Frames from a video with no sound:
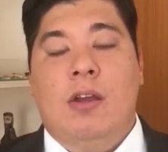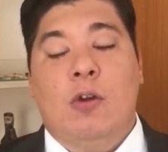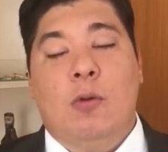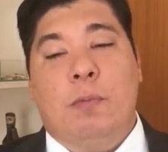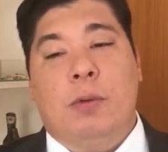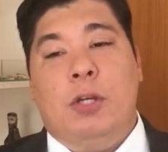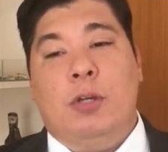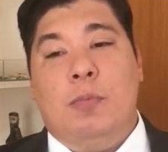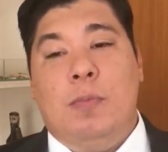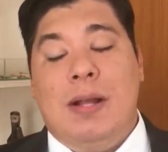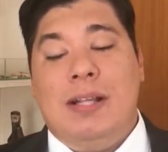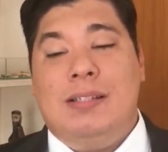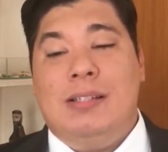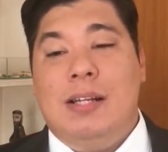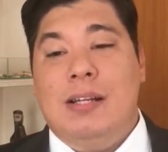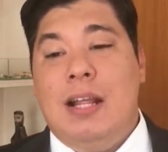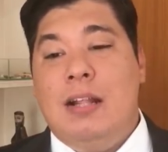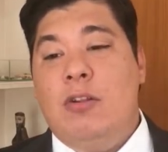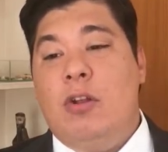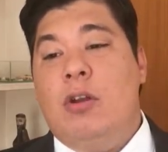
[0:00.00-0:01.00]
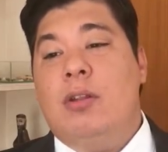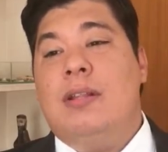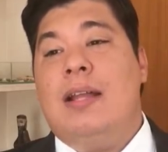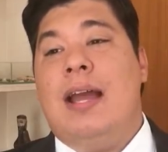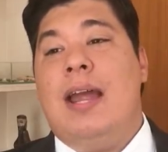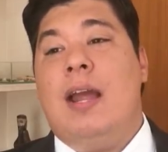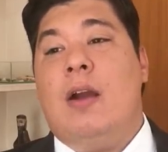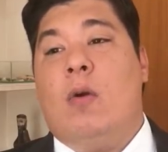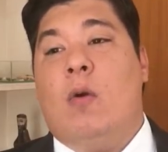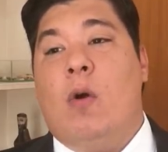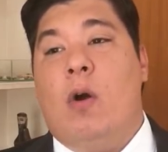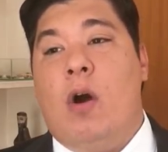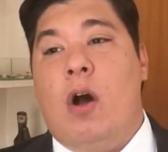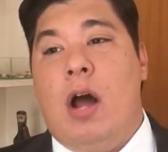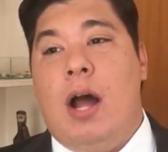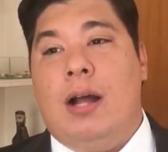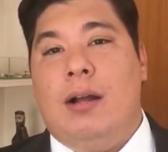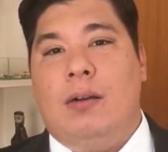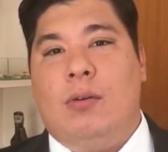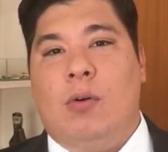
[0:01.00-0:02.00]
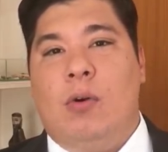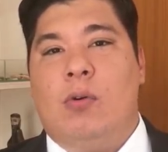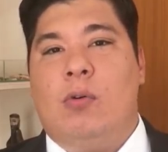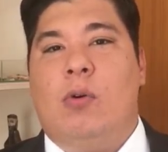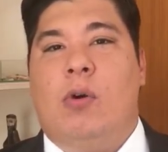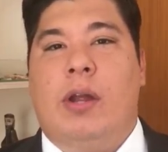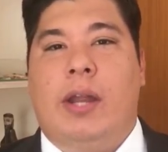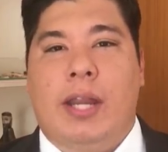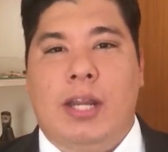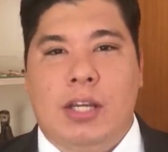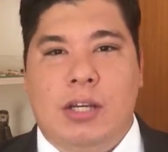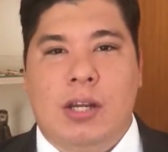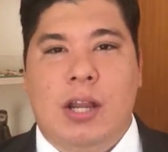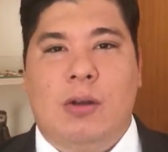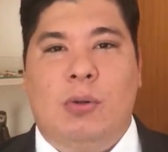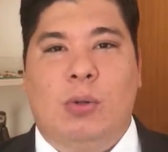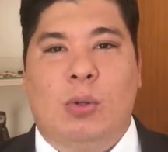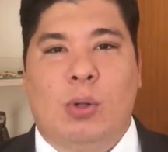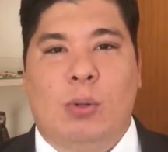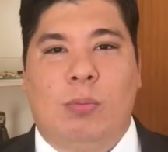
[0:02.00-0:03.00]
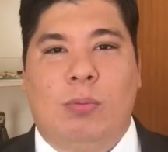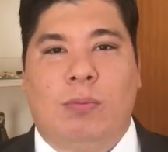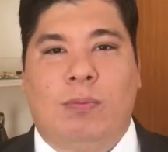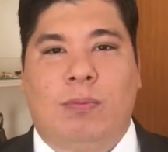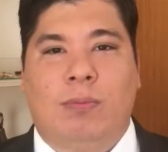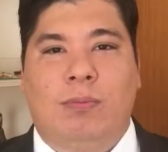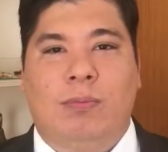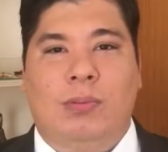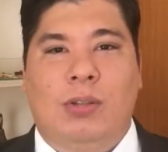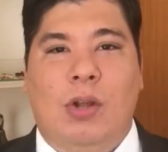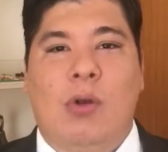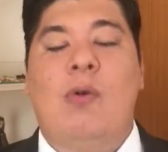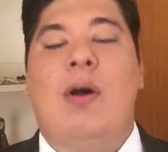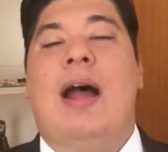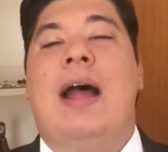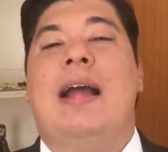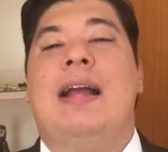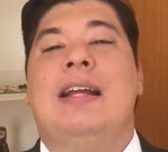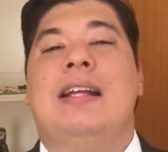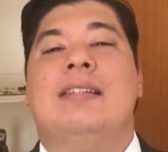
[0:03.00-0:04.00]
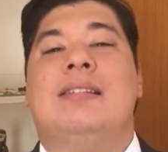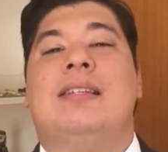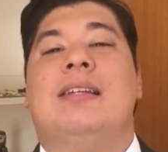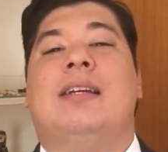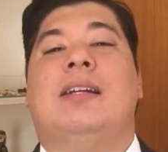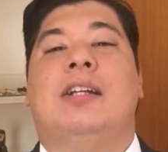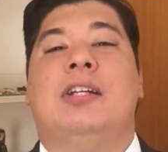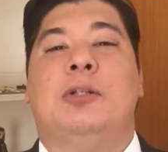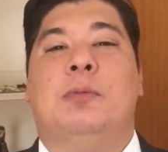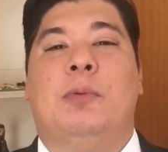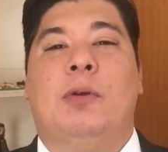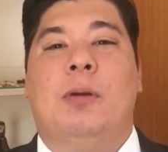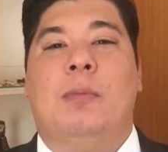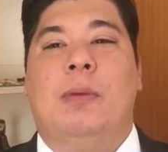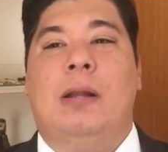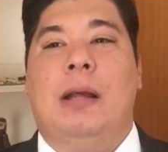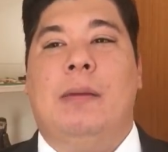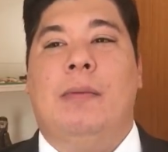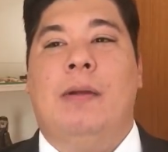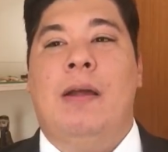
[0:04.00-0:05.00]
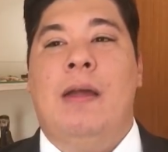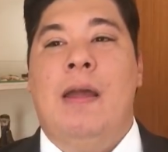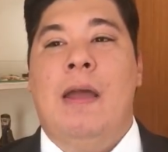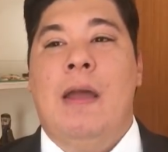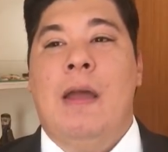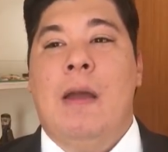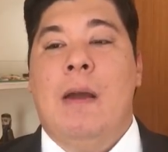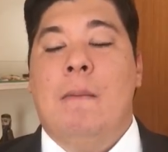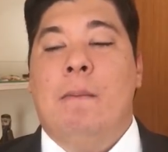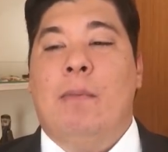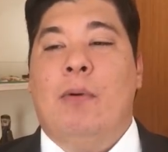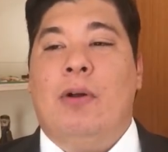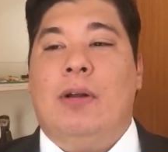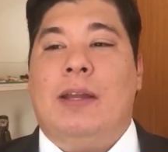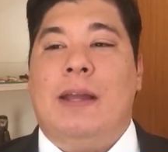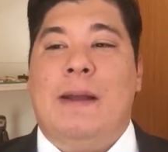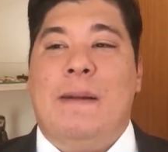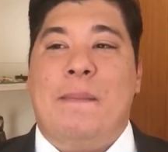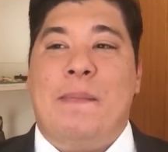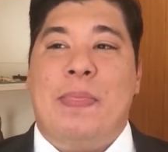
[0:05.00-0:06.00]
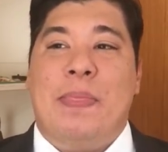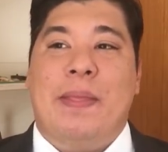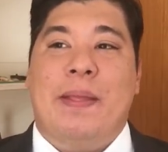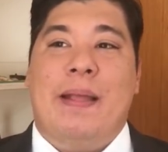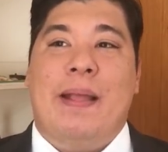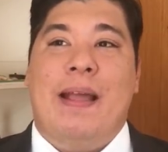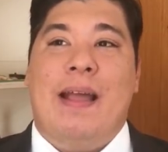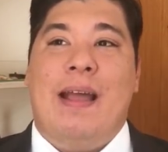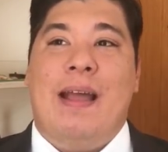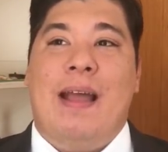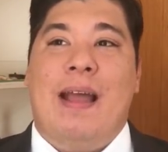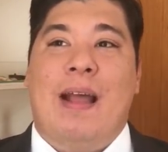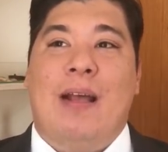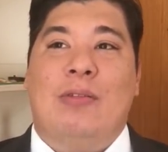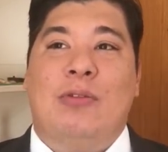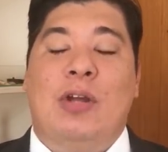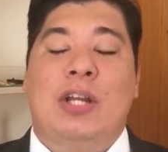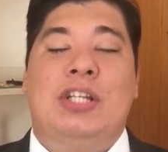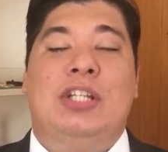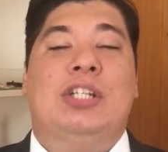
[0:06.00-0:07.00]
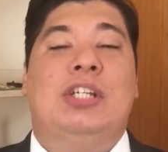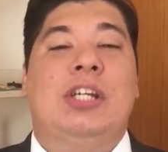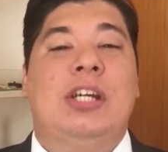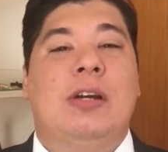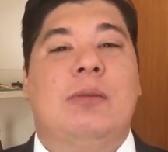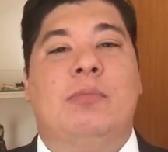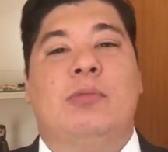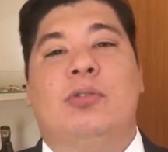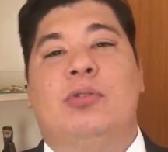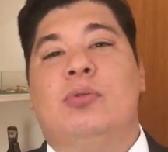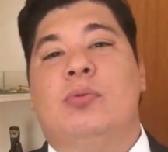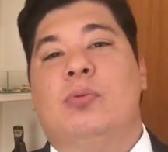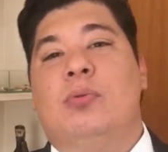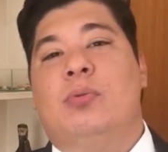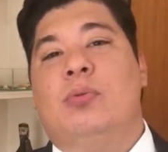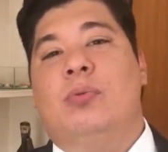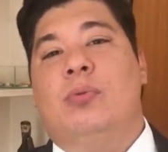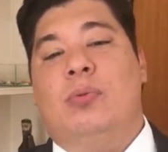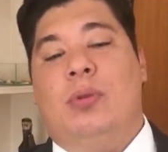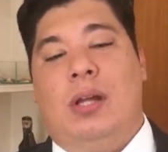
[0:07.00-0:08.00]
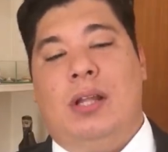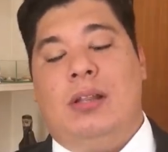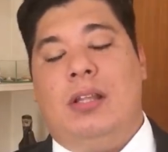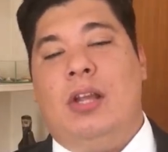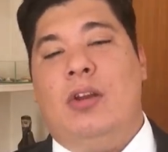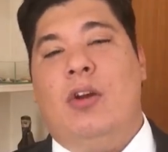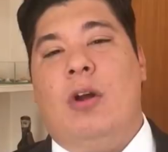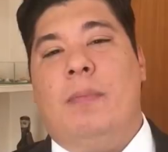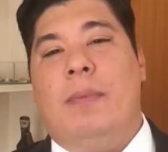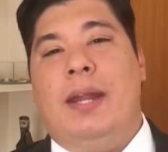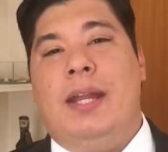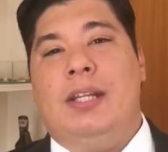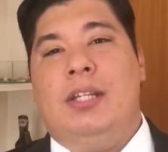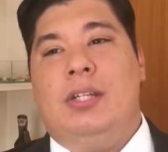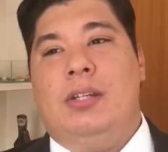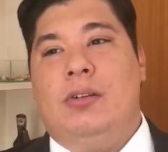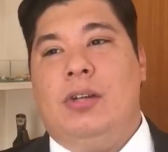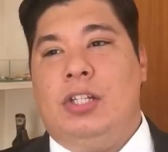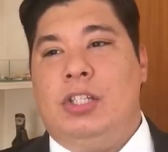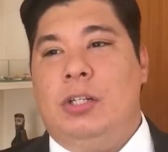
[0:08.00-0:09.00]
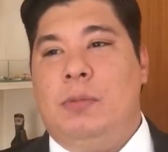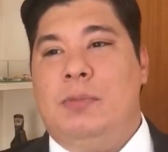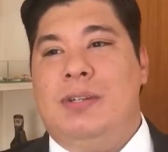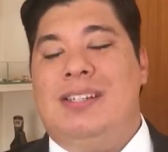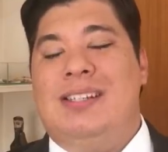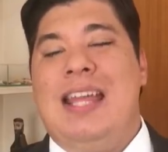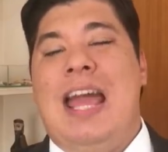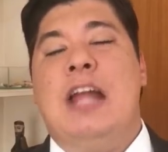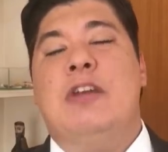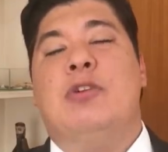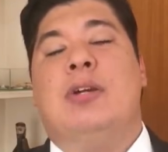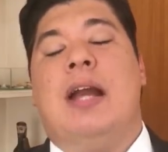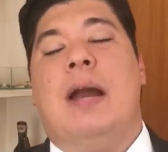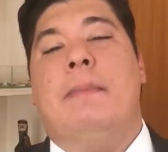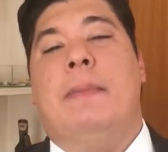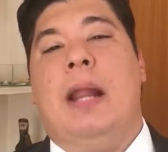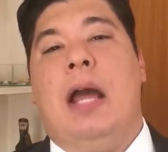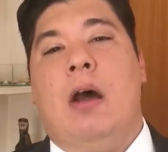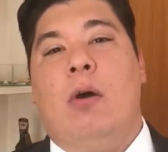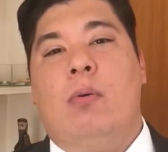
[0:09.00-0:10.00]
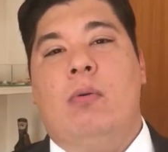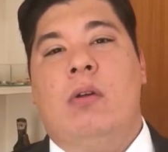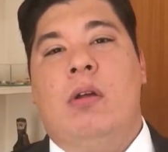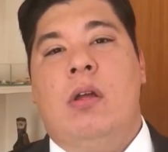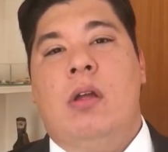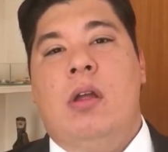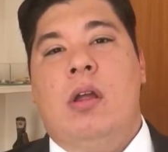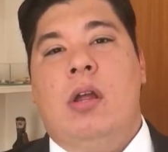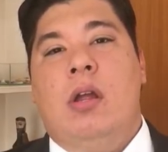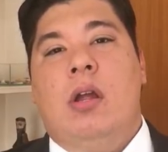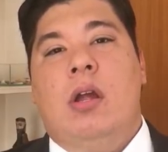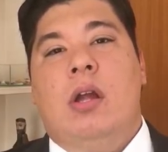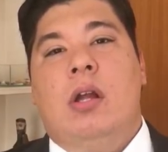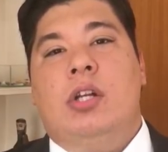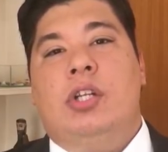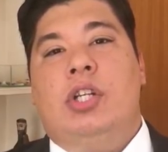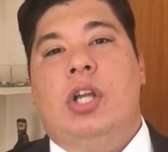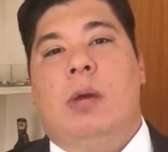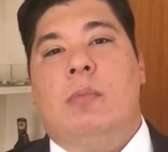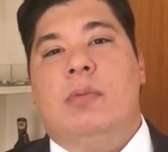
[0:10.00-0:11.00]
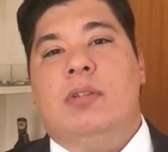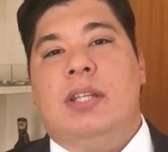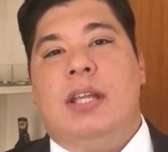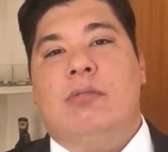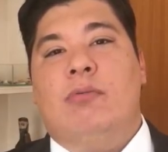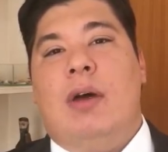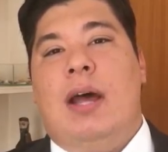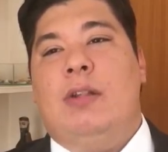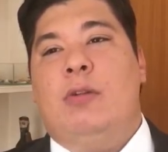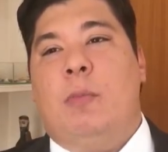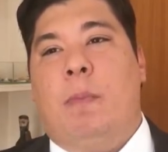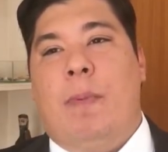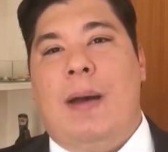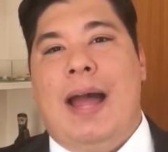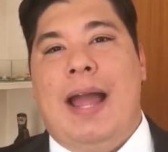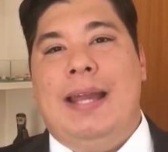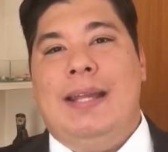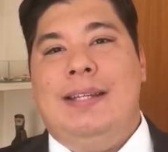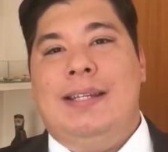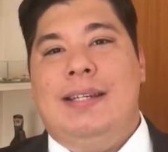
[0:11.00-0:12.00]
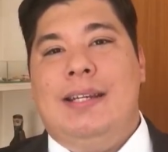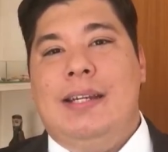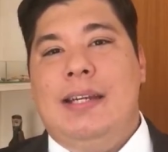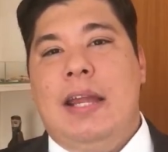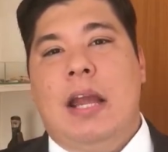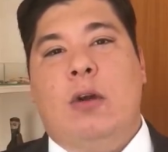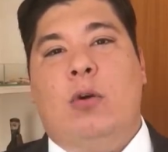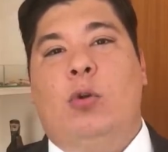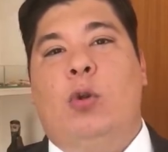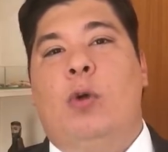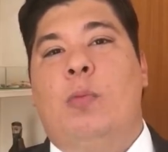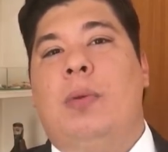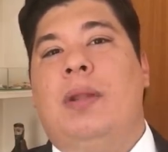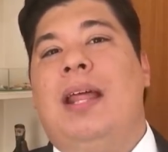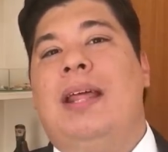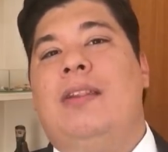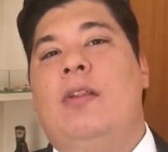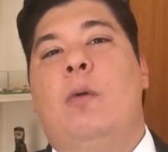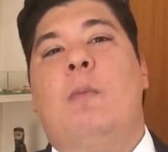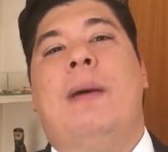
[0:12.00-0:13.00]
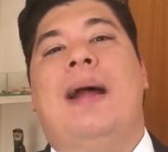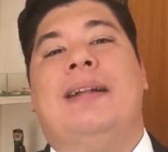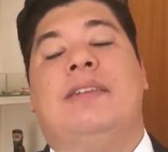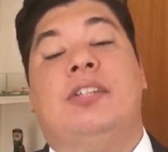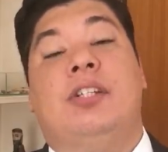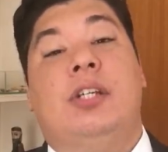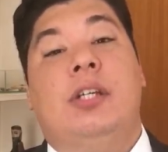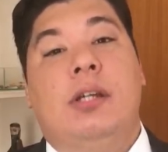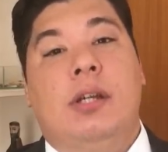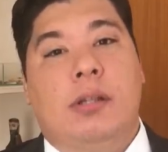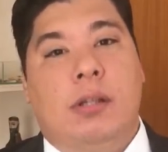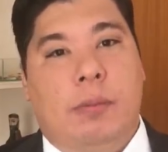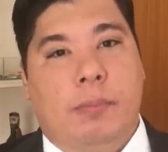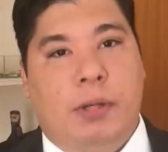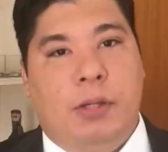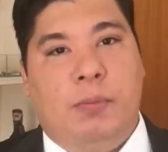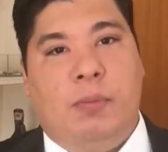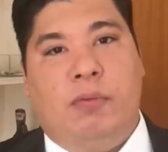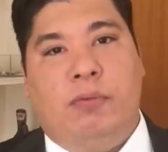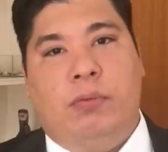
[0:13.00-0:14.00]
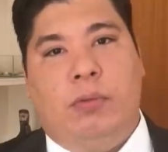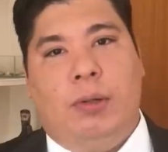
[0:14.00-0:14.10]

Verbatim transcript: E o Bispo Macedo é dono da Record, concorrente da Globo. Então há esse grande problema. Porque nós tínhamos no anteriormente, nós tínhamos Sérgio Cabral, tínhamos Eduardo Paes e a Globo ela não batia da mesma